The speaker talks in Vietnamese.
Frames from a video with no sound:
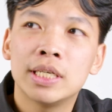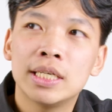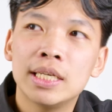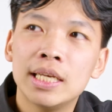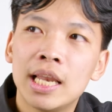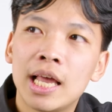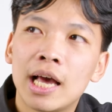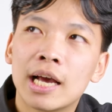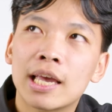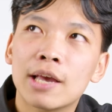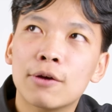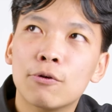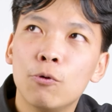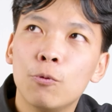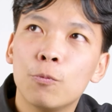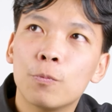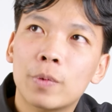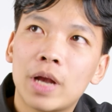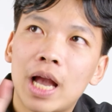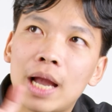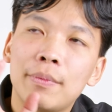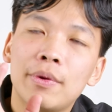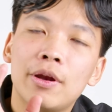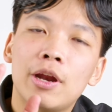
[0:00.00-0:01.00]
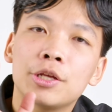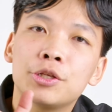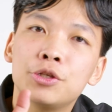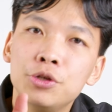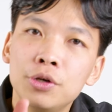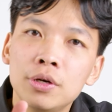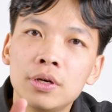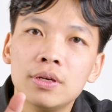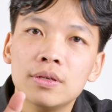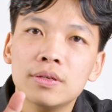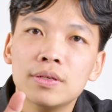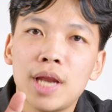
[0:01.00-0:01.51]
chính là cái cụm camera
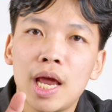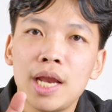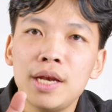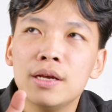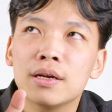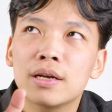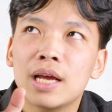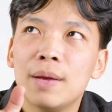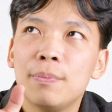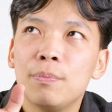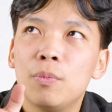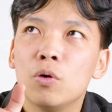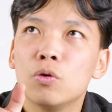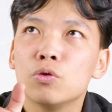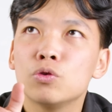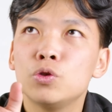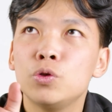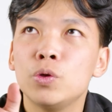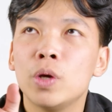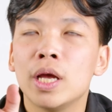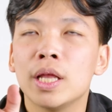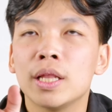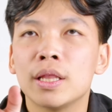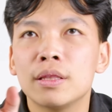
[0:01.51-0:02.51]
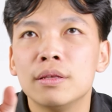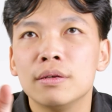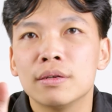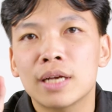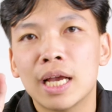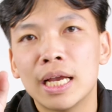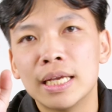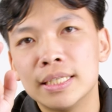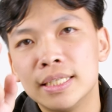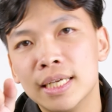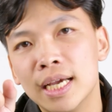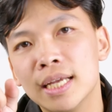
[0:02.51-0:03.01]
trước đã được Apple chuyển từ
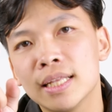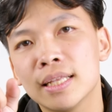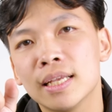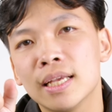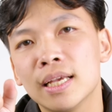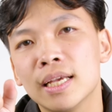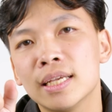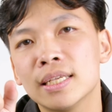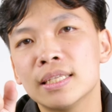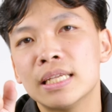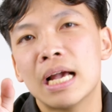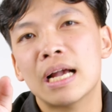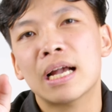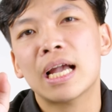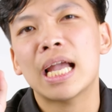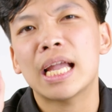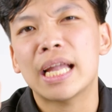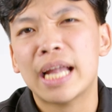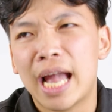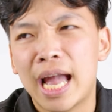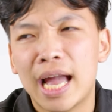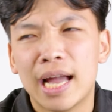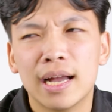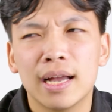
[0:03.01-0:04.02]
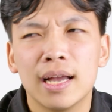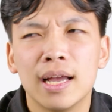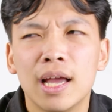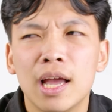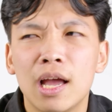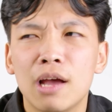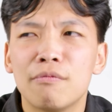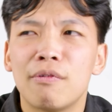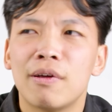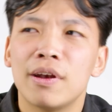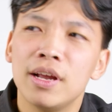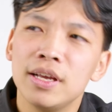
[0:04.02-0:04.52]
cạnh trên sang cạnh ngang
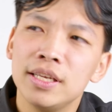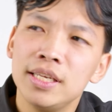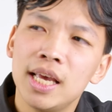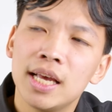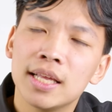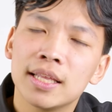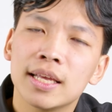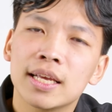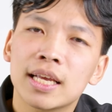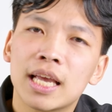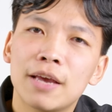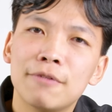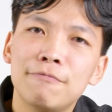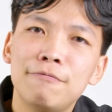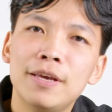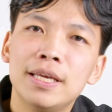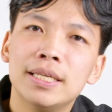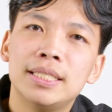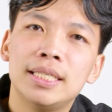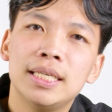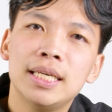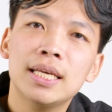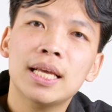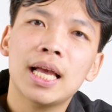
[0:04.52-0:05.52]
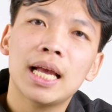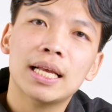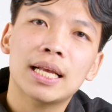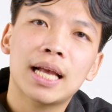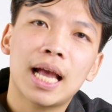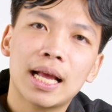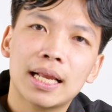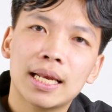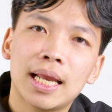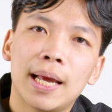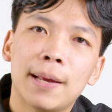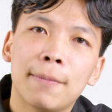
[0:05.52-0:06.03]
và đương nhiên cái vị trí cạnh
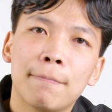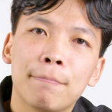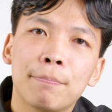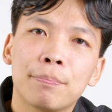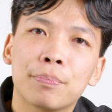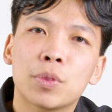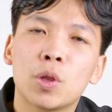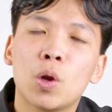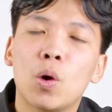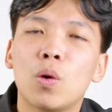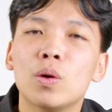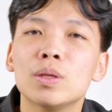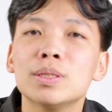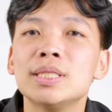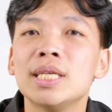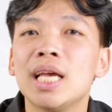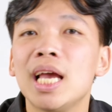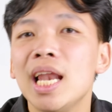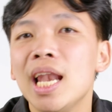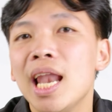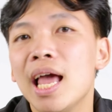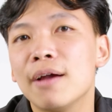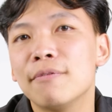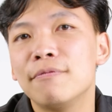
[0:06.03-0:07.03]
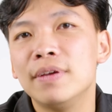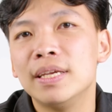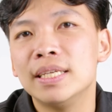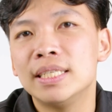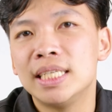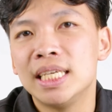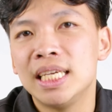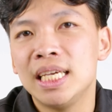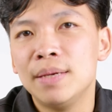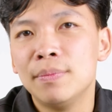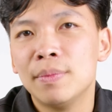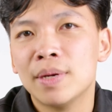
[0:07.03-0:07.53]
ngang này nó sẽ là vị
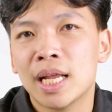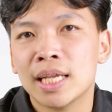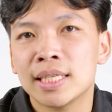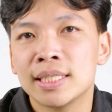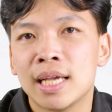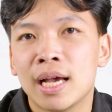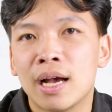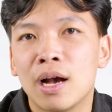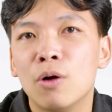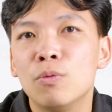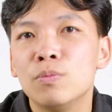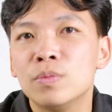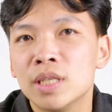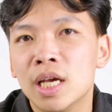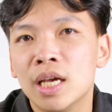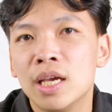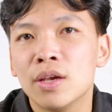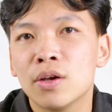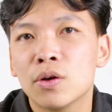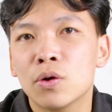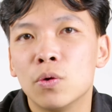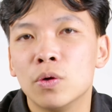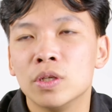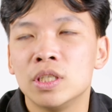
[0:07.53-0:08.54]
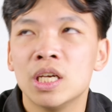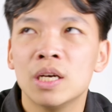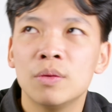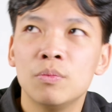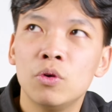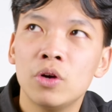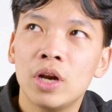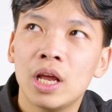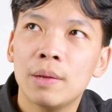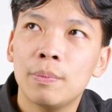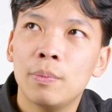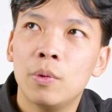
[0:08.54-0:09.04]
trí mà đặt sạc không dây của chiếc
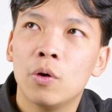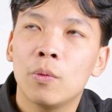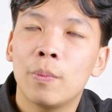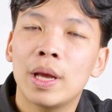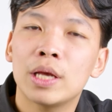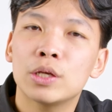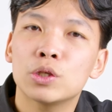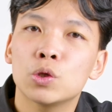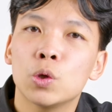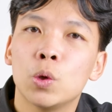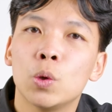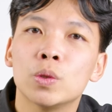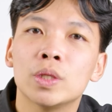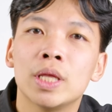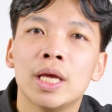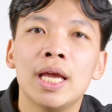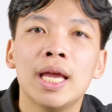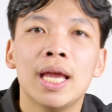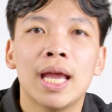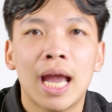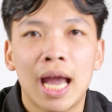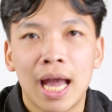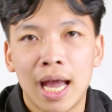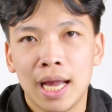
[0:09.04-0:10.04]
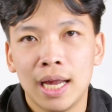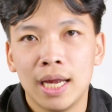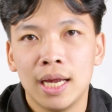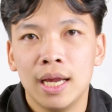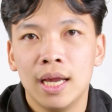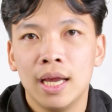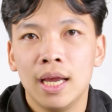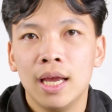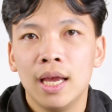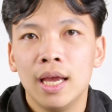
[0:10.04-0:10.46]
bút Apple Pencil thế hệ 2.